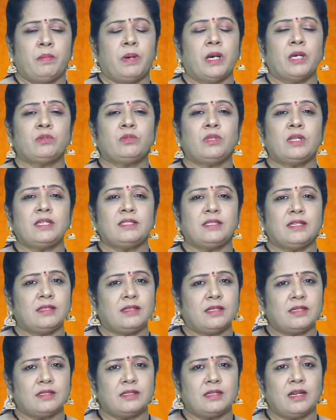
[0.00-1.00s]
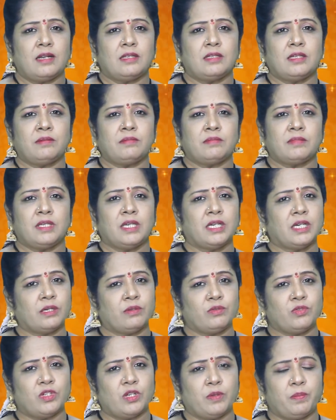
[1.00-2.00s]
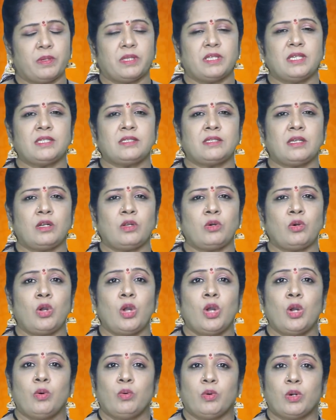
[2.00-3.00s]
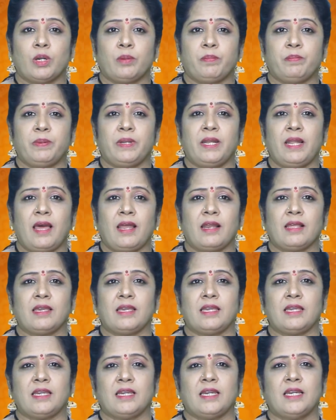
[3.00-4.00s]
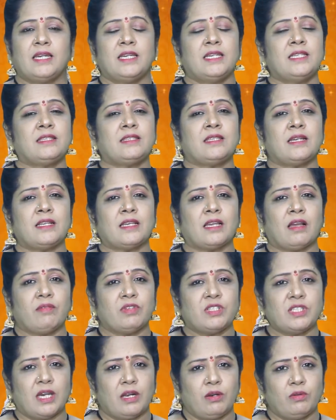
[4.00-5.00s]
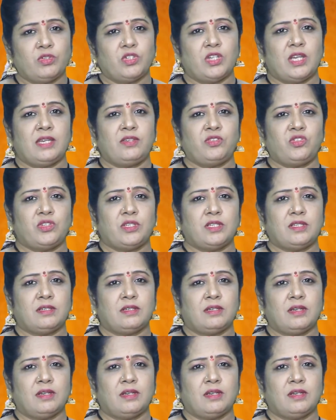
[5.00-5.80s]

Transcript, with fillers: భక్తుల సందర్శనార్థం ఇక్కడుంచిన ప్రదేశంలో ఒక బిలానికి ఇత్తడి కవచాలను చేయించి